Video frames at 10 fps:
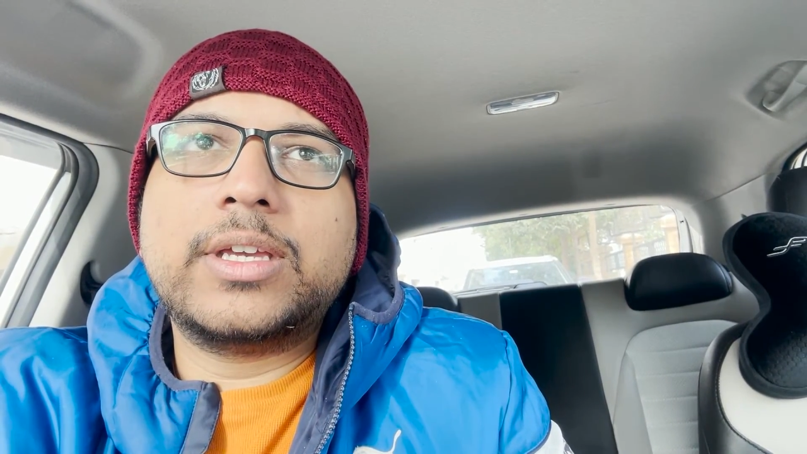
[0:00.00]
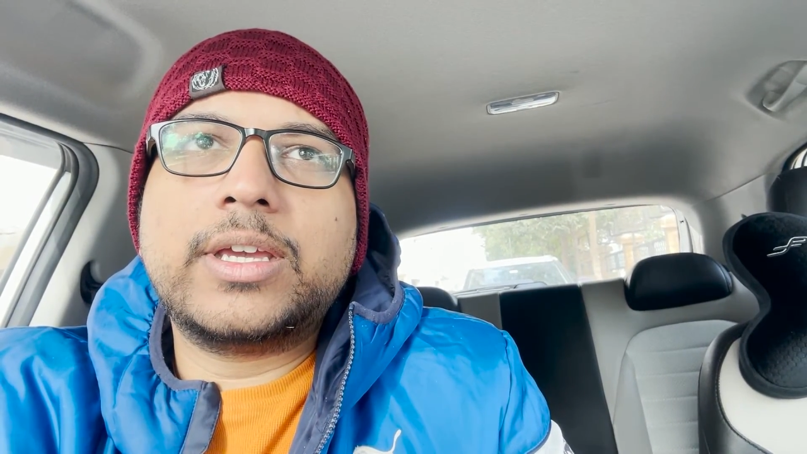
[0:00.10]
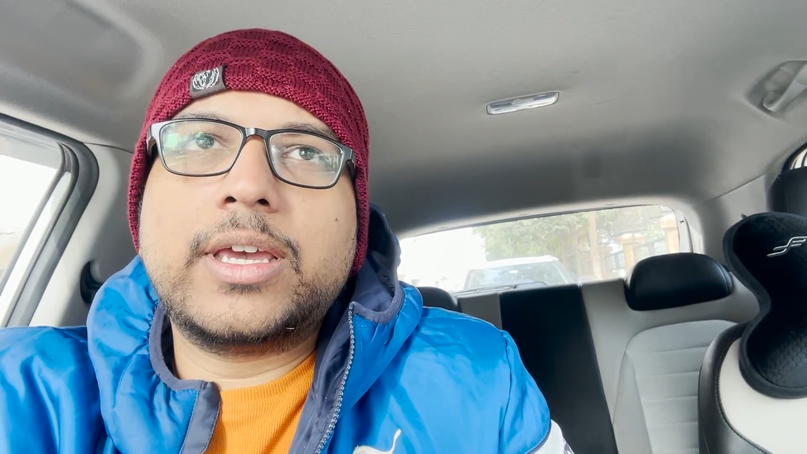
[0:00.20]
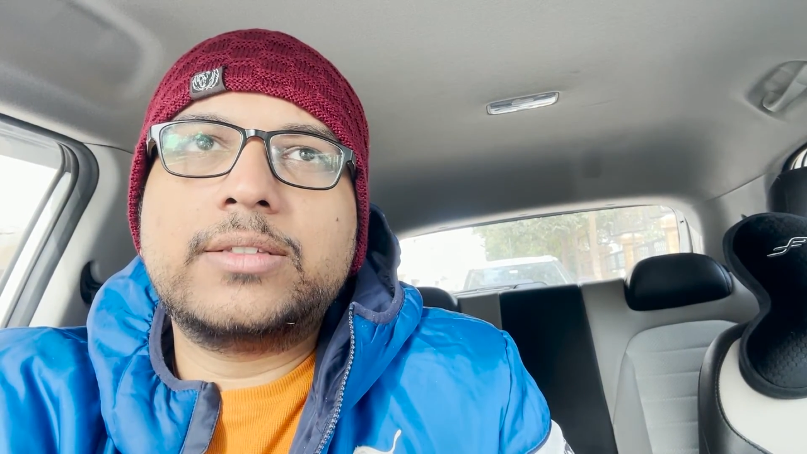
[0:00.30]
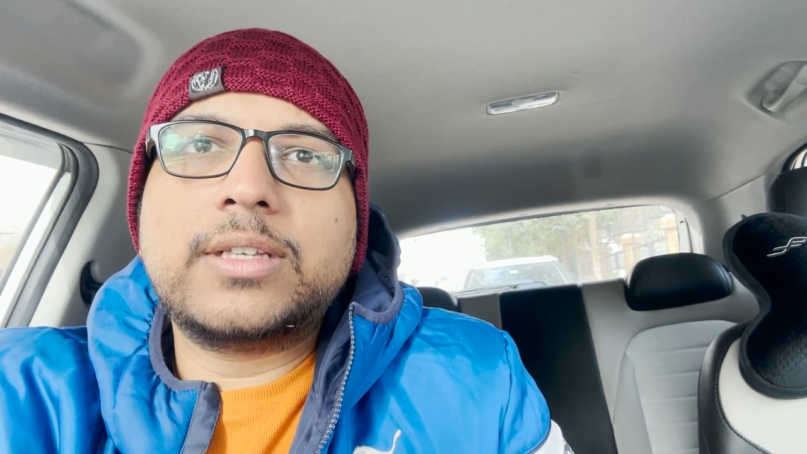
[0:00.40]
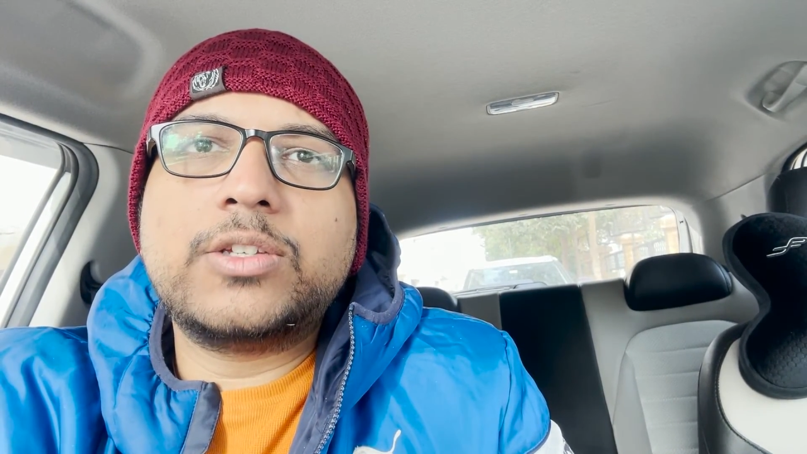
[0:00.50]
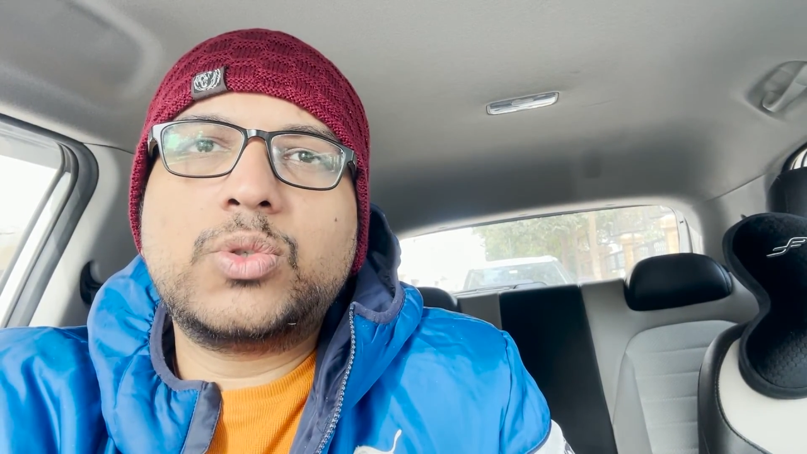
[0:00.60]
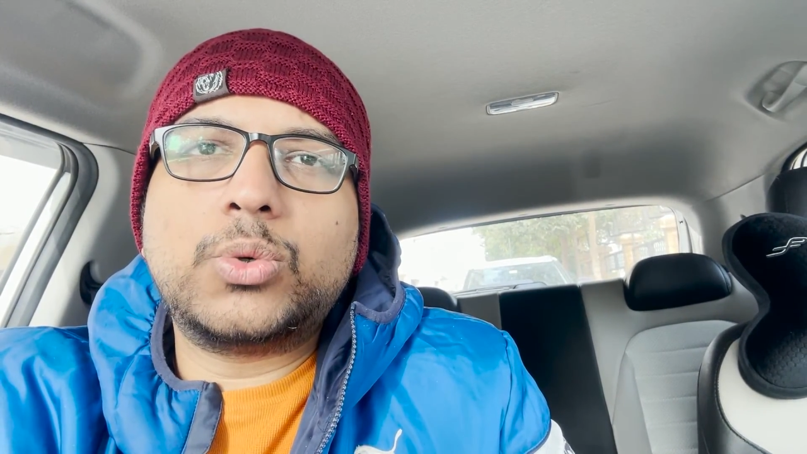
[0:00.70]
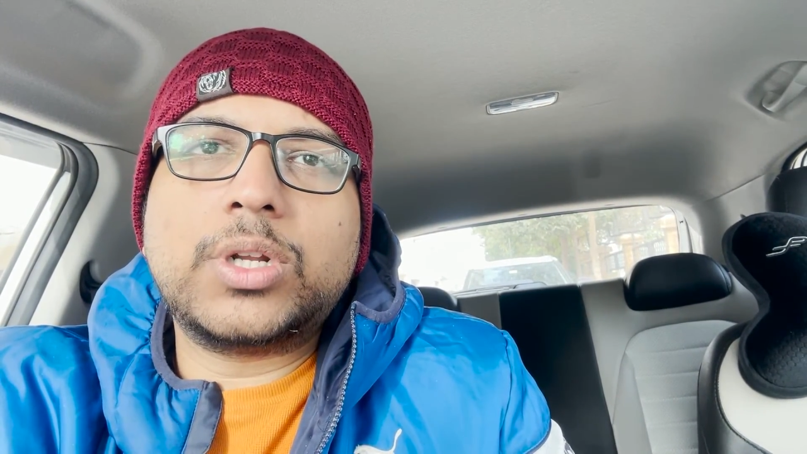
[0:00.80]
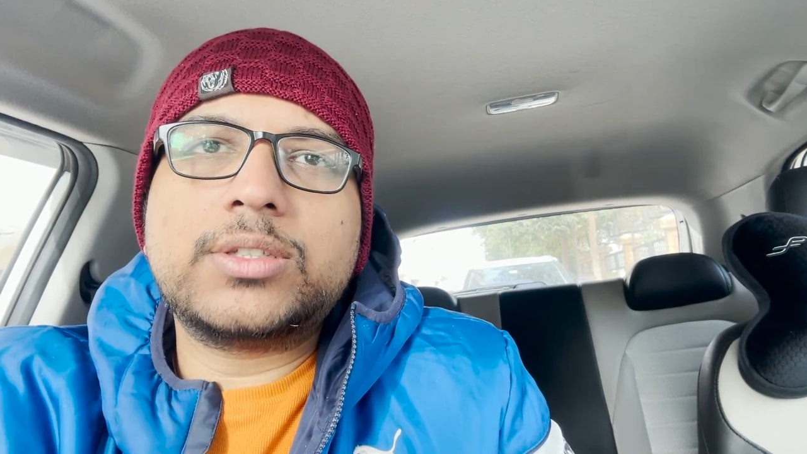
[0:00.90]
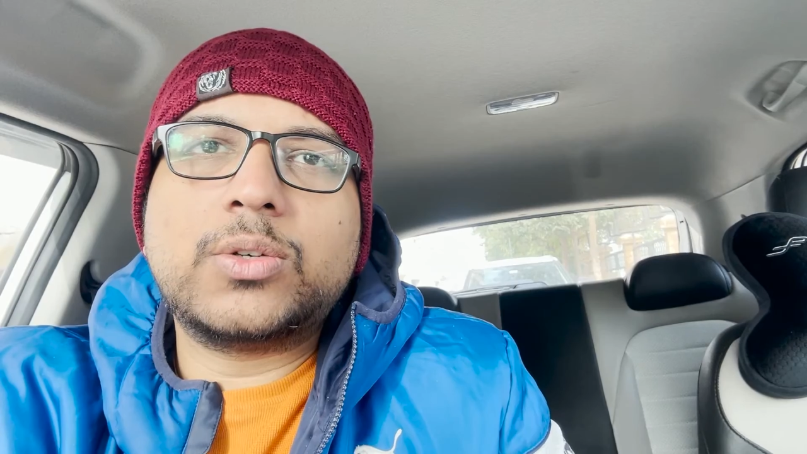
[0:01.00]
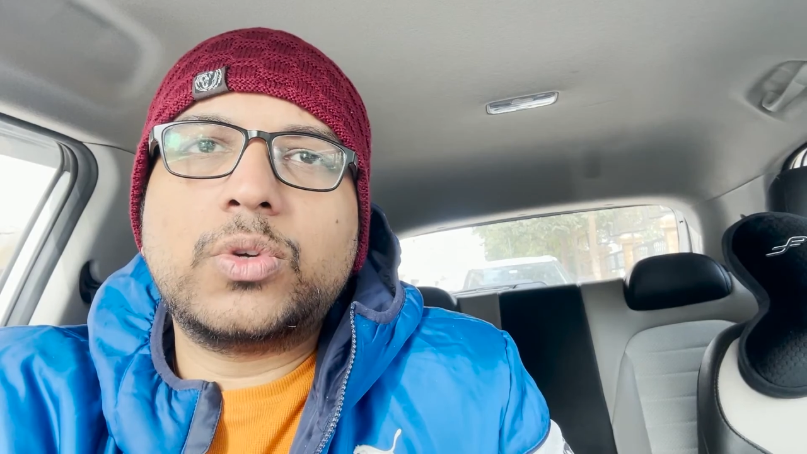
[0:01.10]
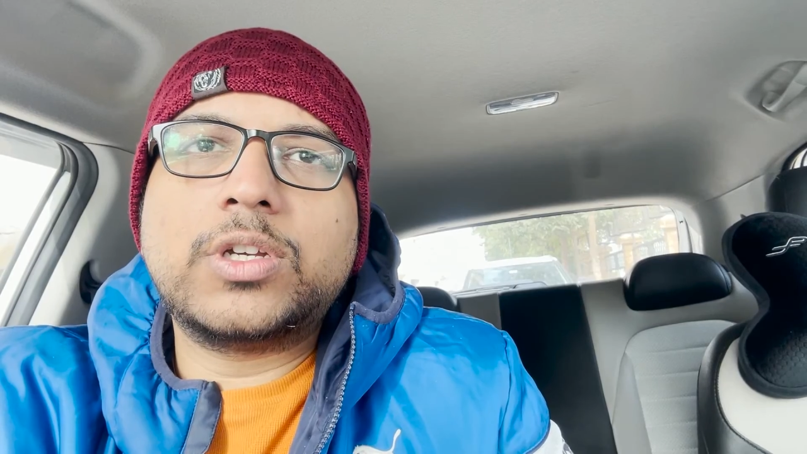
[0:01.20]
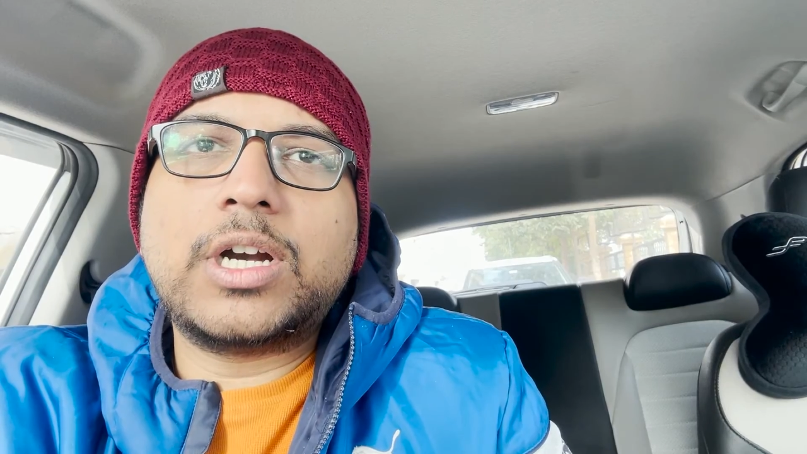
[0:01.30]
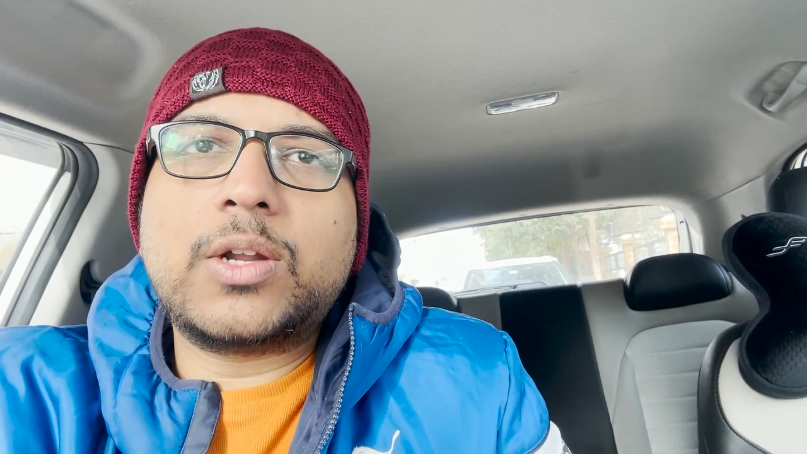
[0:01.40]
एक ऐसा ही छोटा सा
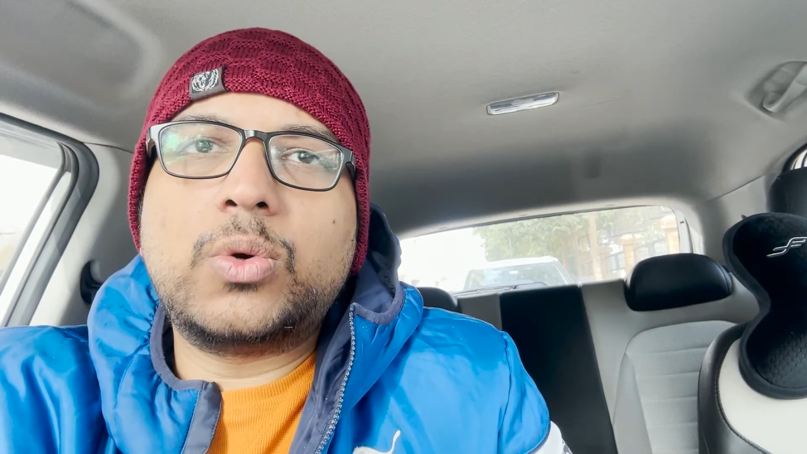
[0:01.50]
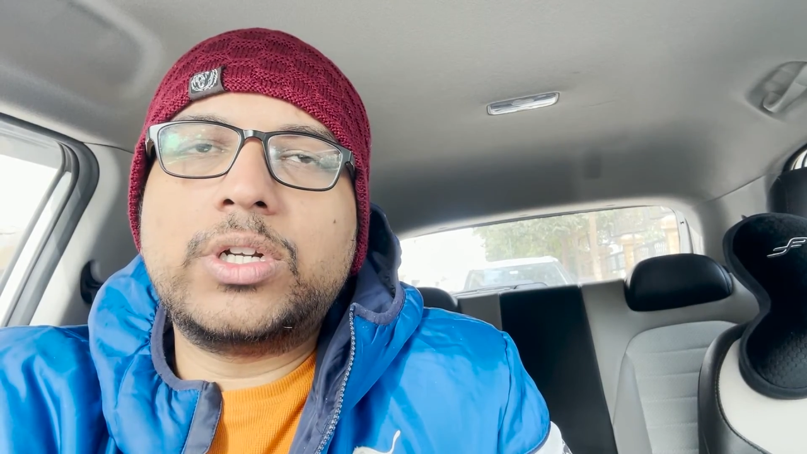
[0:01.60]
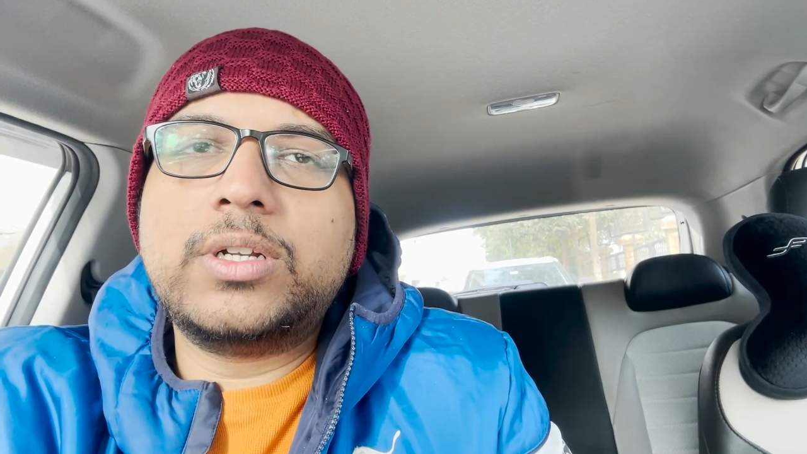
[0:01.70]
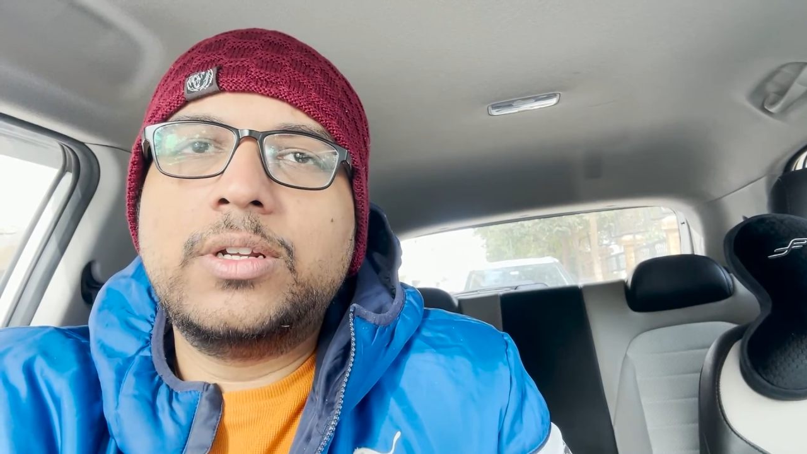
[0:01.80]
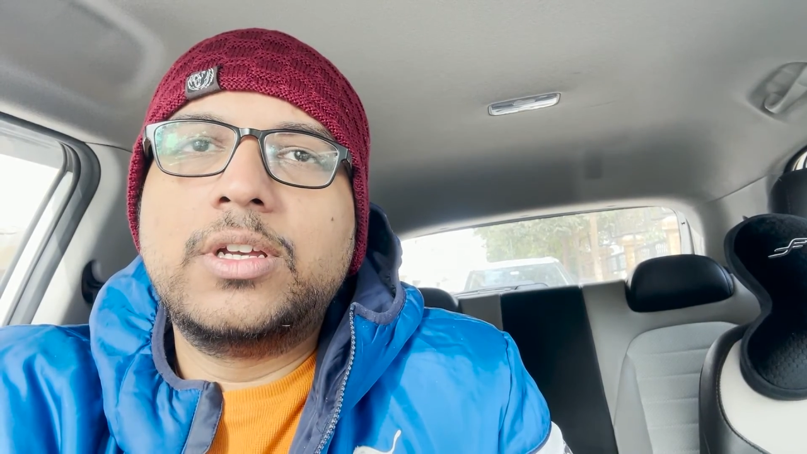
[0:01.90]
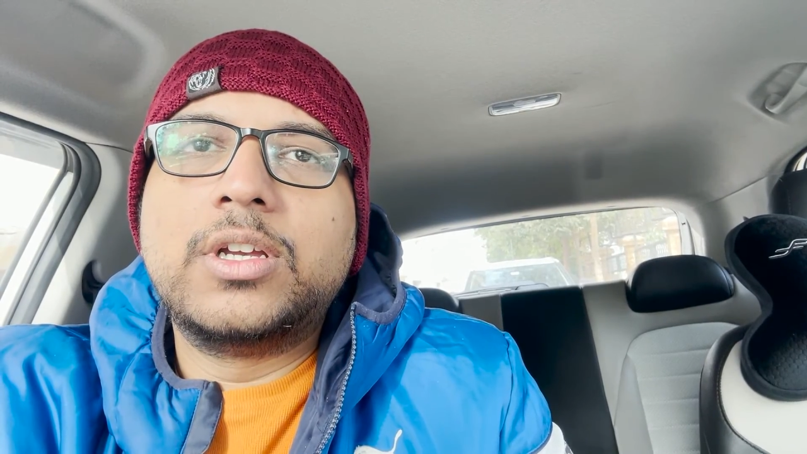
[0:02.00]
कोई कार होल्डर